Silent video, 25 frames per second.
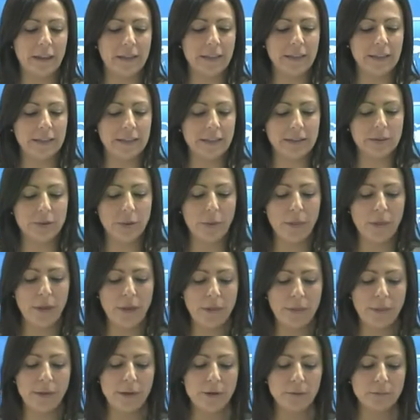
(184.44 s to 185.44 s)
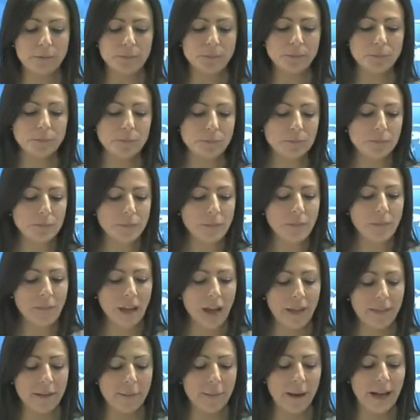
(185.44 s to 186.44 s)
en esta asociación,
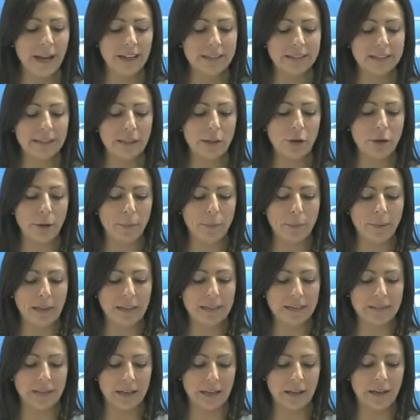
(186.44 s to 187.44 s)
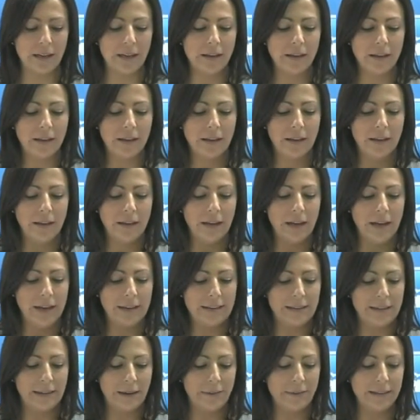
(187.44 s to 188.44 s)
además así lo expresan a
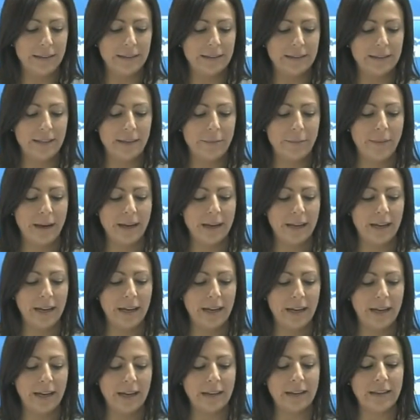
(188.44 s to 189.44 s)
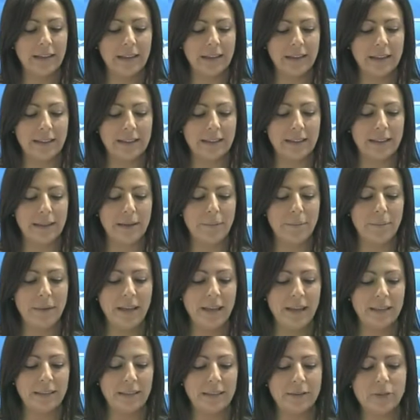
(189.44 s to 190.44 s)
través de varias cartas que se le
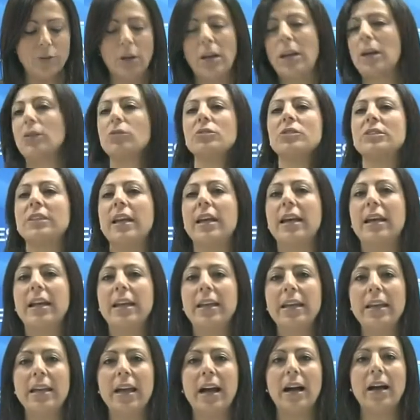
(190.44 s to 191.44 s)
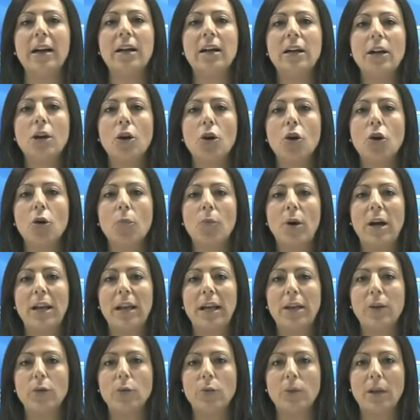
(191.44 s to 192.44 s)
envía tanto a la consejería como al
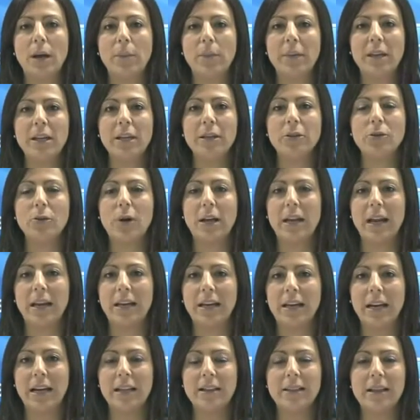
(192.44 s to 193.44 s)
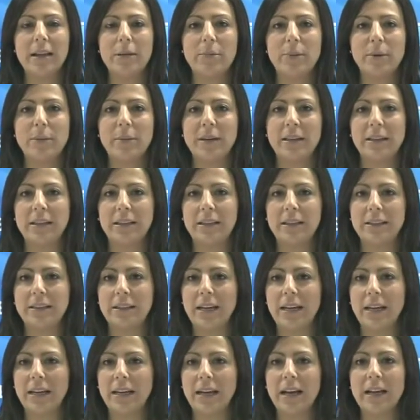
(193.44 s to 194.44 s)
ayuntamiento, al alcalde, al primer teniente
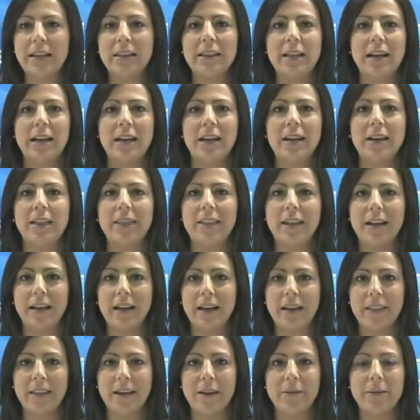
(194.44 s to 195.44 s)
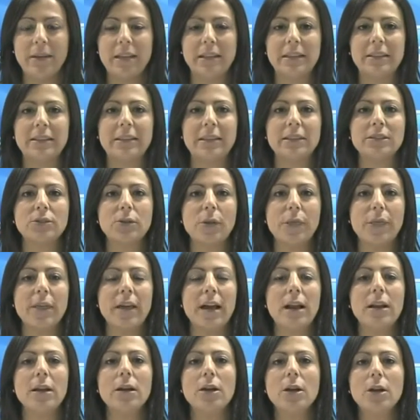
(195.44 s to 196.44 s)
alcalde, a la delegada de Bienestar
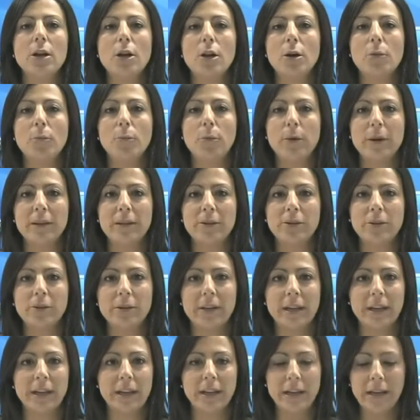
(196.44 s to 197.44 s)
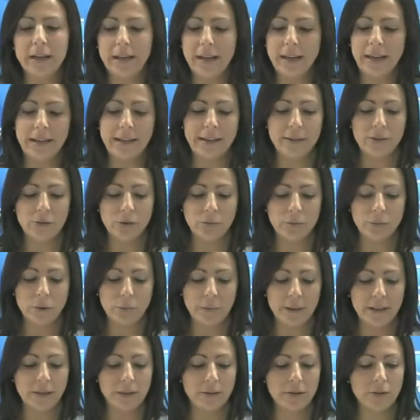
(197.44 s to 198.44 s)
Social, puesto que en estos
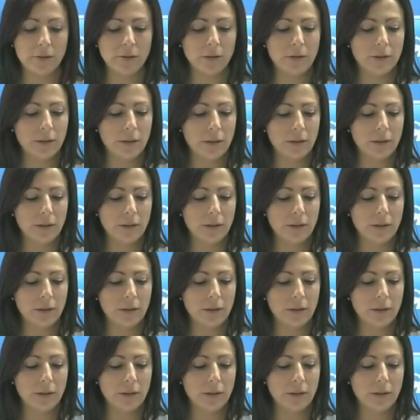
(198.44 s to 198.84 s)
momentos